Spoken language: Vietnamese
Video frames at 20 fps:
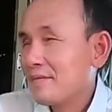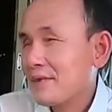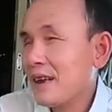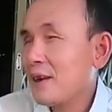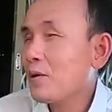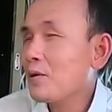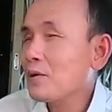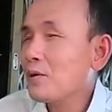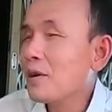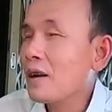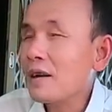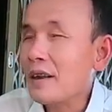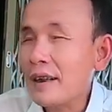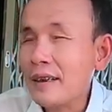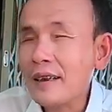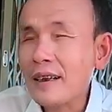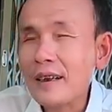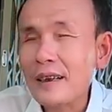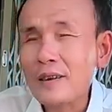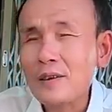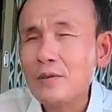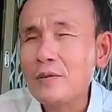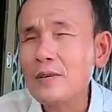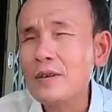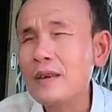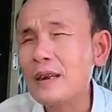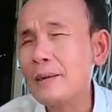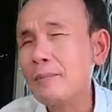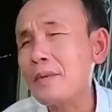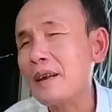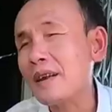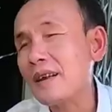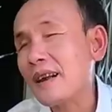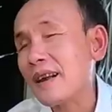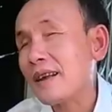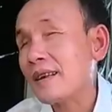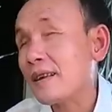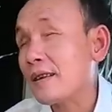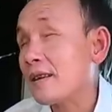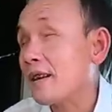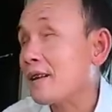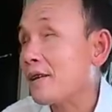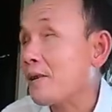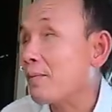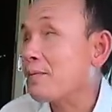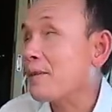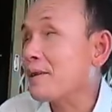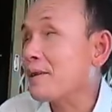nãy của chú đừng điện gắt này chú em điện gắt này cái